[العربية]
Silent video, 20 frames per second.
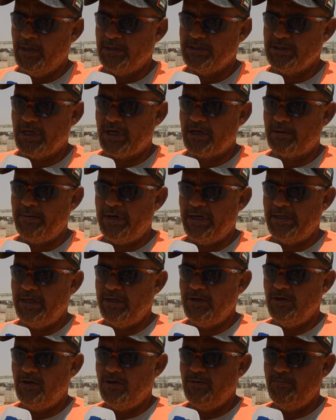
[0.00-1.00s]
شارك معنا
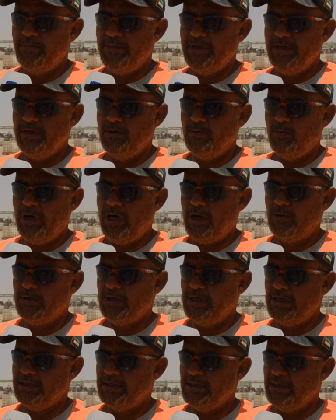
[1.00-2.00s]
اليوم
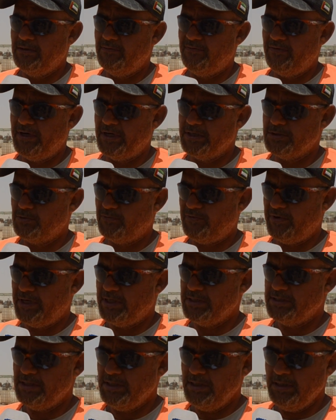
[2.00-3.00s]
131 فارس
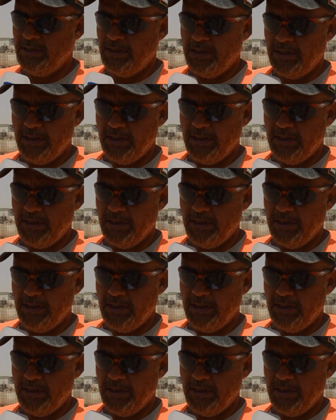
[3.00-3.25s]
وفارسة